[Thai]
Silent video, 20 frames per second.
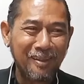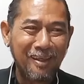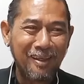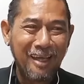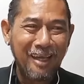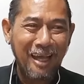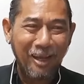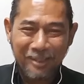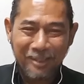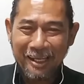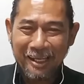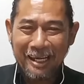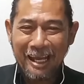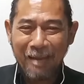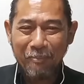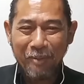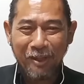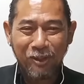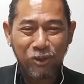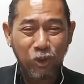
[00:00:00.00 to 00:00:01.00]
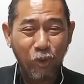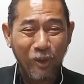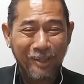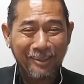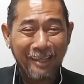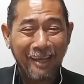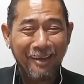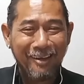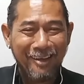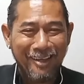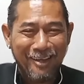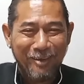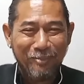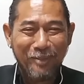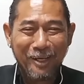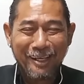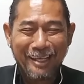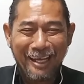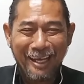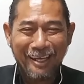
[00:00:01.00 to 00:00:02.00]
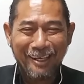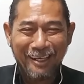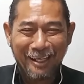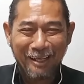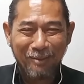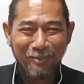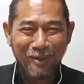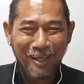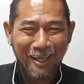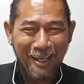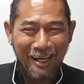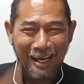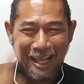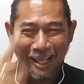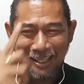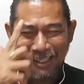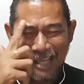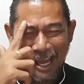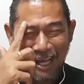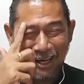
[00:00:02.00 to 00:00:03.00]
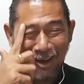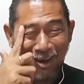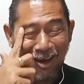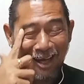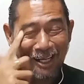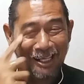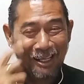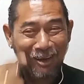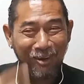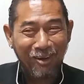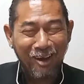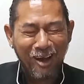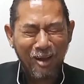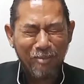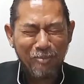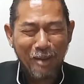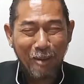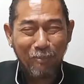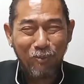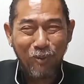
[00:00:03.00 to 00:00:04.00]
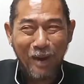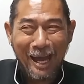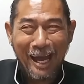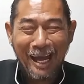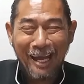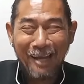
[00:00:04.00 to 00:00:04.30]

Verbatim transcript: เอาจริงนะเป็นตัวตึงเหมือนกันนะครับอาจารย์ออดเขาก็แบบว่า